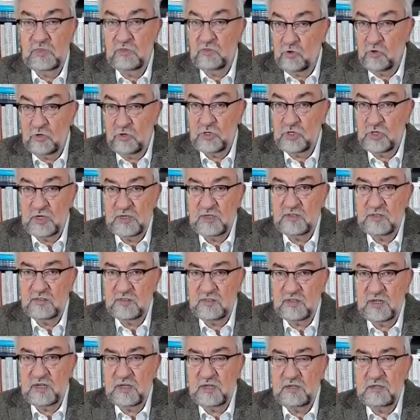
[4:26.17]
Deutschland
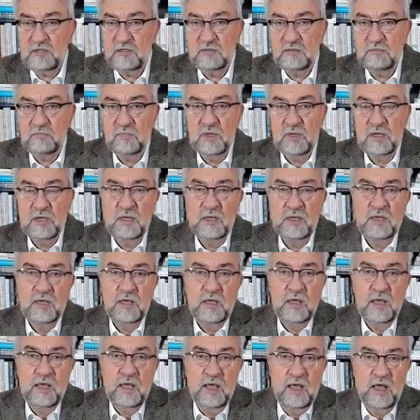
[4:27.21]
ist reich,
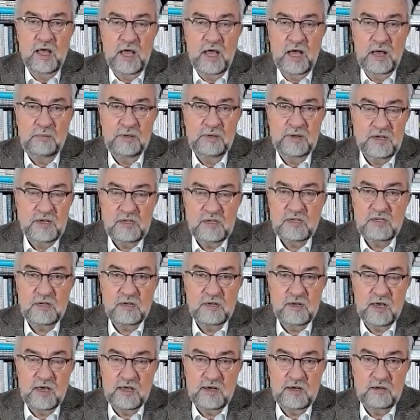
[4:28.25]
aber nicht
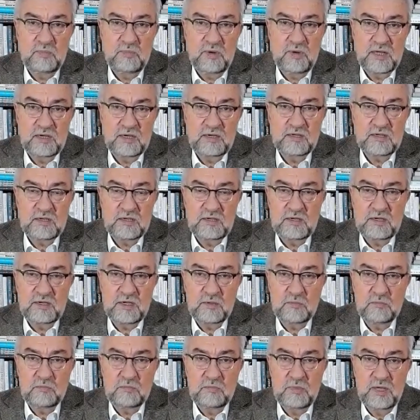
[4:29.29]
in einem Land, in
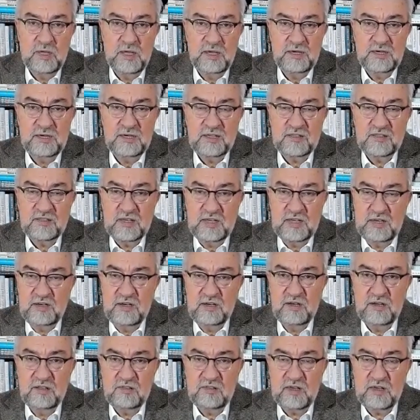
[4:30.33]
dem das Ende
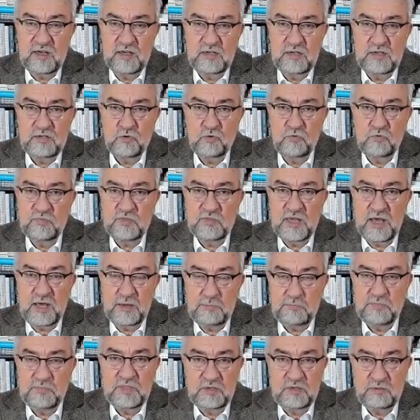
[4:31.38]
des Reichtums
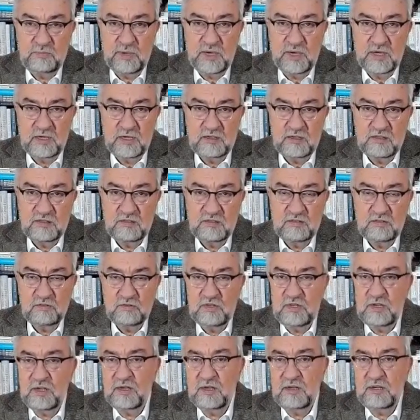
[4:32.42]
absehbar ist.
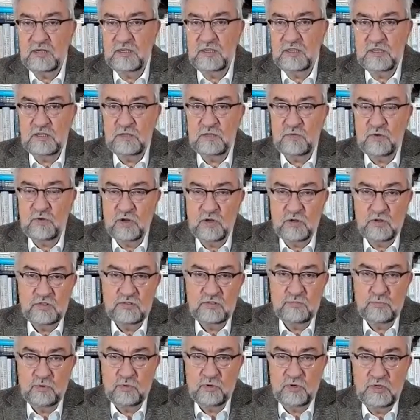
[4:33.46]
Und hier rede ich nicht von
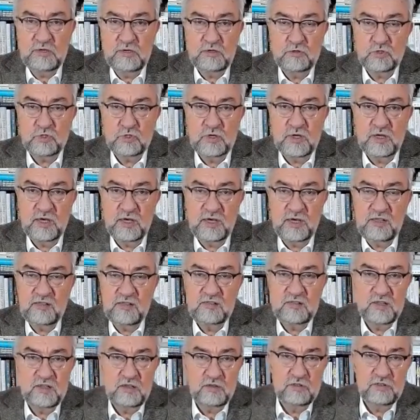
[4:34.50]
außenpolitischen
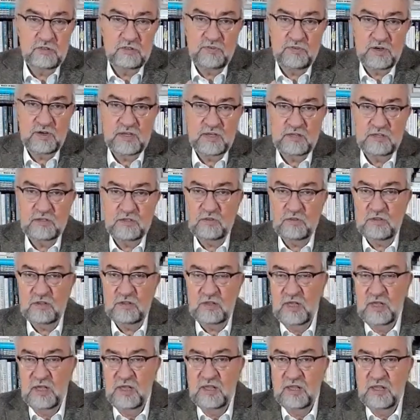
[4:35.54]
Krisen, die uns vielleicht noch
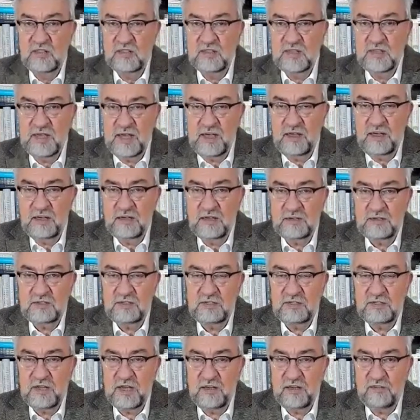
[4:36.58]
sehr hart
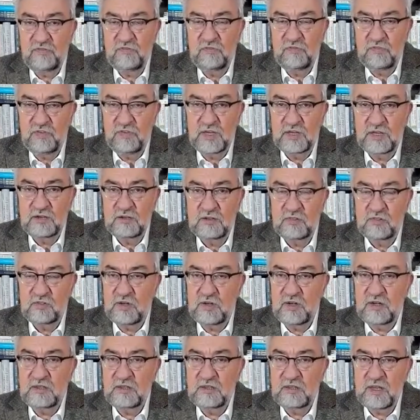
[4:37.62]
treffen werden,
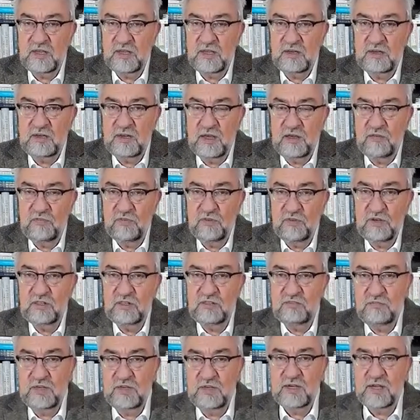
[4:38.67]
sondern ich rede davon,
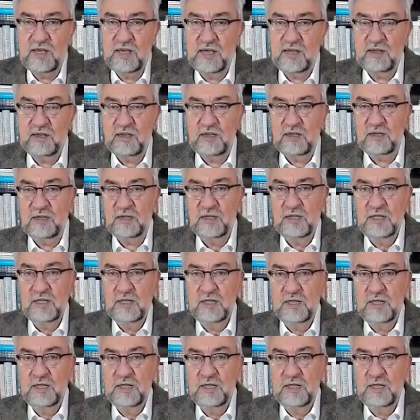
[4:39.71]
dass wir in einer